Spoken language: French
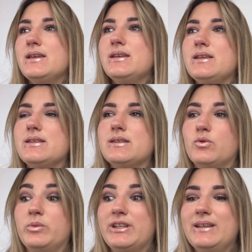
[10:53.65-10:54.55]
et c'est
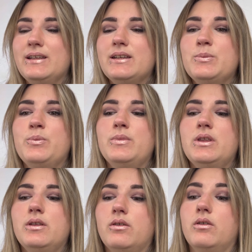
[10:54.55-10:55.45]
compliqué.
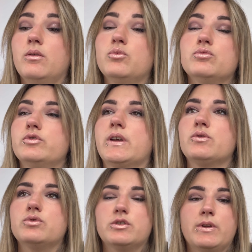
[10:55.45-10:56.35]
Mais euh, bon, je vais
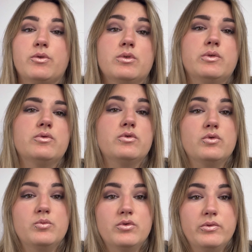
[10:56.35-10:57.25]
retoucher de toute façon les
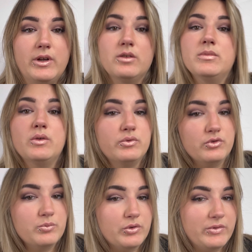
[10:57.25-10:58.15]
photos pour faire une belle photo
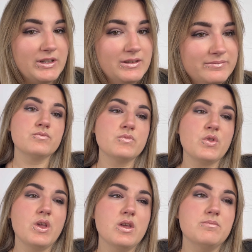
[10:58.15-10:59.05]
de profil.
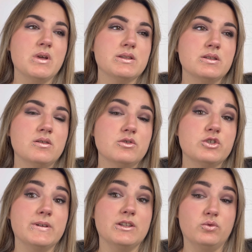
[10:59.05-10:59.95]
Maintenant,
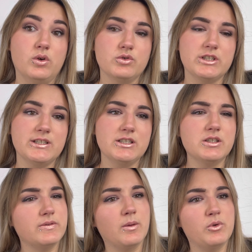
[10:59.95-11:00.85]
je vais tout ranger,
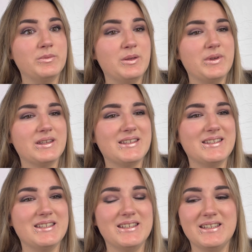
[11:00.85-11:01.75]
je vais un peu me
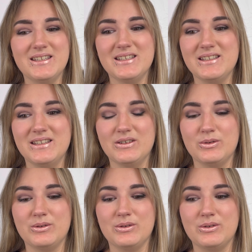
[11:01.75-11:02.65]
démaquiller
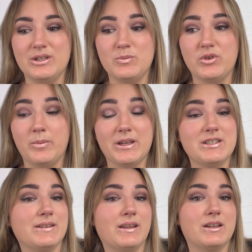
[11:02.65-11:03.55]
euh, et, puis après
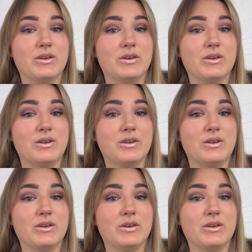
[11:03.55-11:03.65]
j'attaque